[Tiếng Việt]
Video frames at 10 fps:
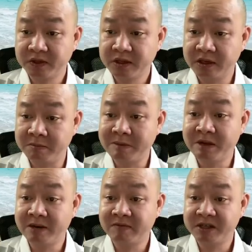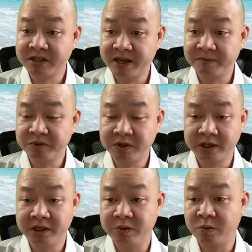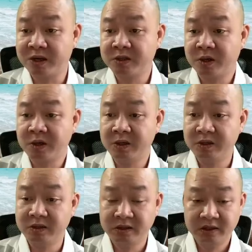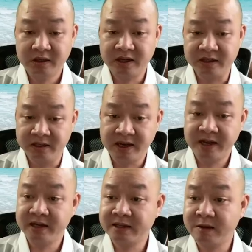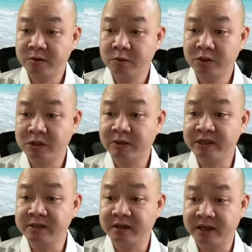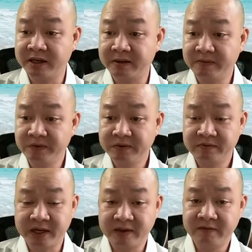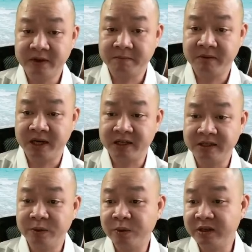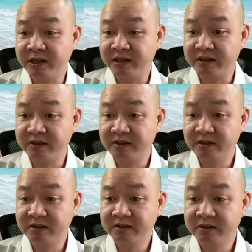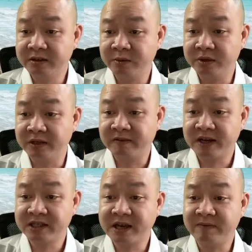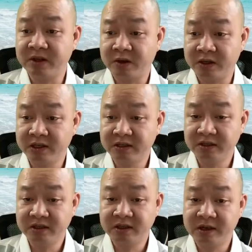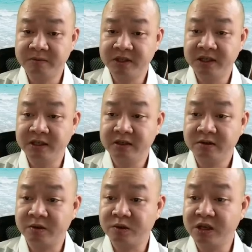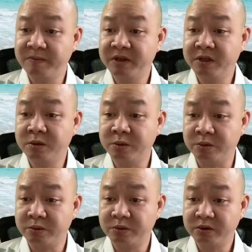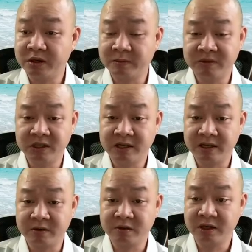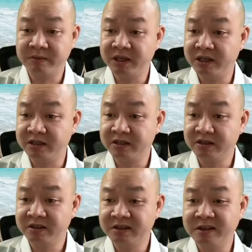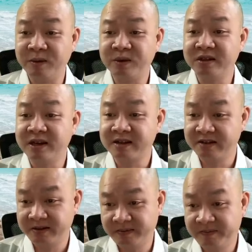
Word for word: gần ba mươi năm va chạm, cho nên anh hiểu quá rõ là những ai đang thao túng ở trong ngành dược này. Và cái việc mà nhiều người, nhiều người va chạm vào đó, thậm chí còn có thể bị đi tù, và thậm chí rằng là có thể bị nhiều thứ khác nữa.